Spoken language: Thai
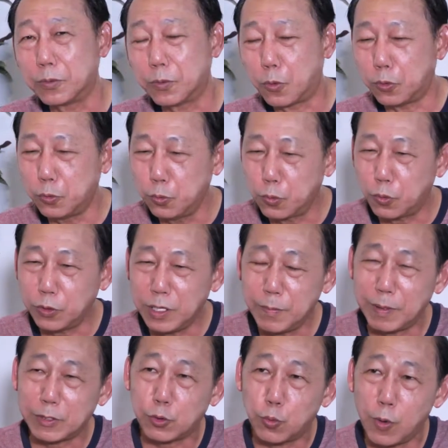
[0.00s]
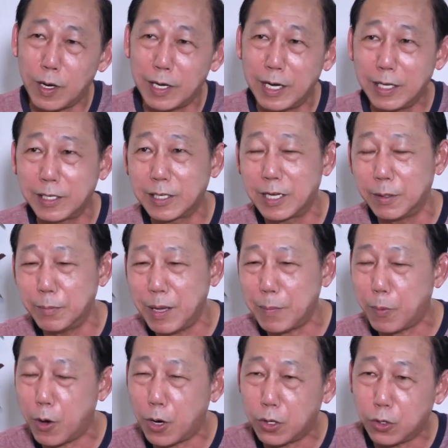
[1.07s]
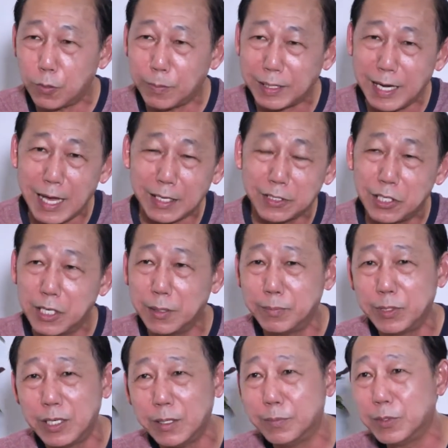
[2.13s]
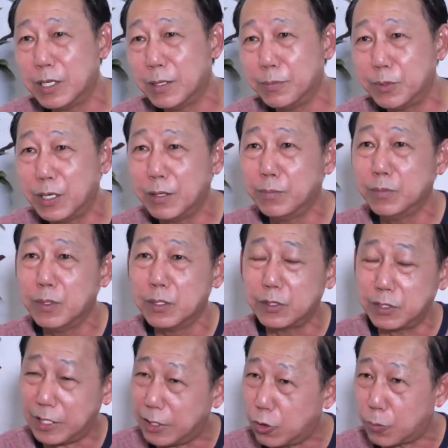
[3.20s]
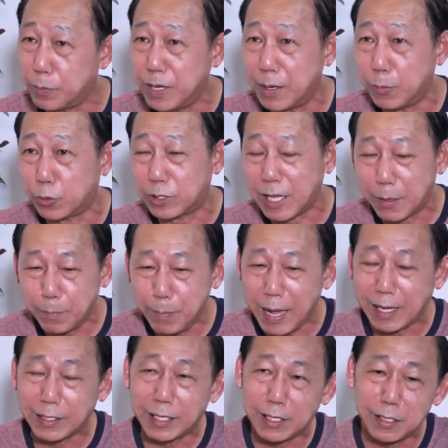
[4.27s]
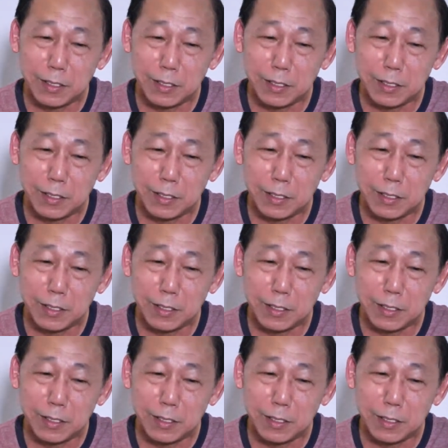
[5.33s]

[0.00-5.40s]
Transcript: คนนู้นคนนี้มาทวงเงินเงินไม่พอก็ต้องมานั่งยืมยืมยืมยืมเสียดอกเบี้ยหมดทั้งแบงค์ทั้